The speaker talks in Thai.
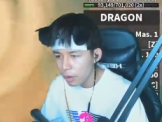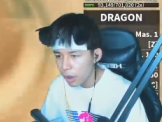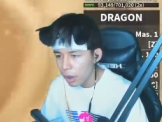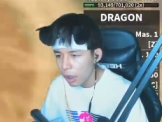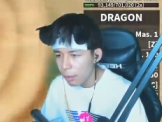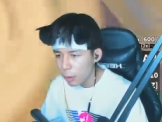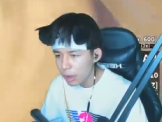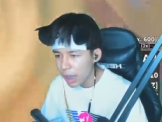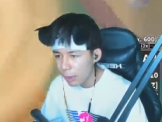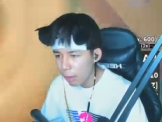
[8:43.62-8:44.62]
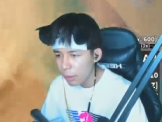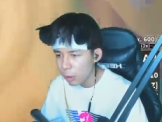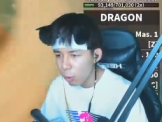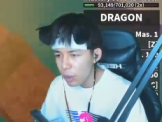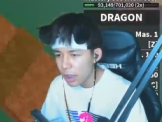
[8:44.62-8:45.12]
เฮ้ยมันโดนได้ไงวะมันโอ
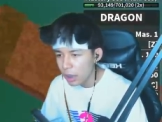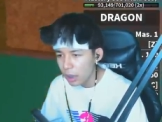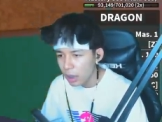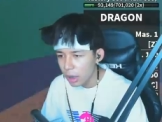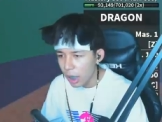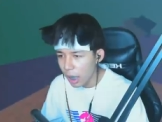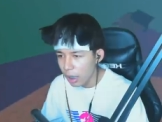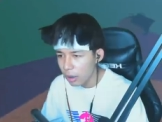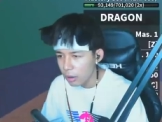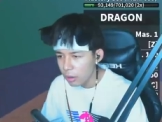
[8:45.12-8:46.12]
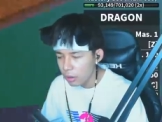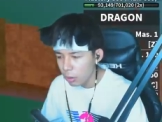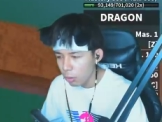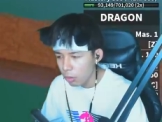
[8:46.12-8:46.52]
พีเกินอ่ะตรง